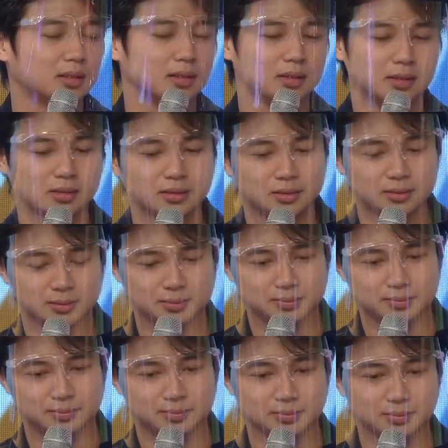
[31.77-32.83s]

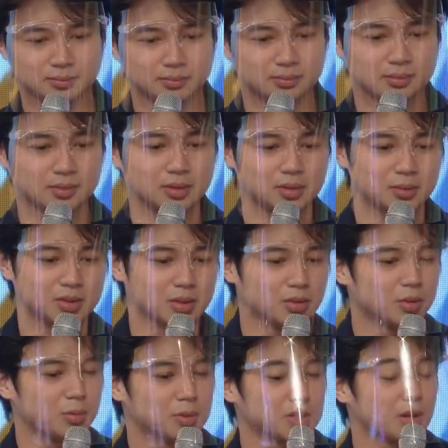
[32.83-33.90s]
Um,
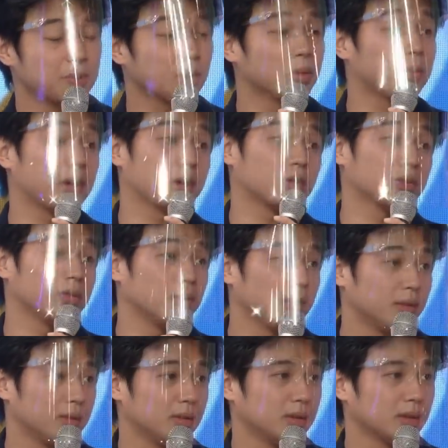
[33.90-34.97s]
siguro masabi ko meron.
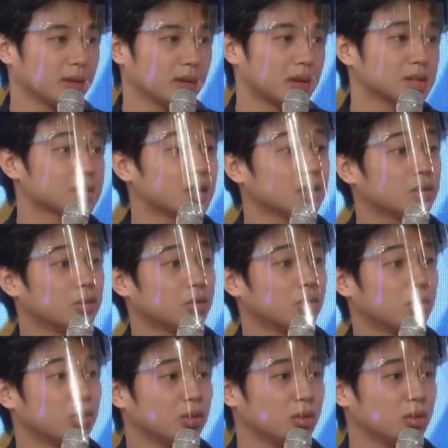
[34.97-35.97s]
Kesa noon.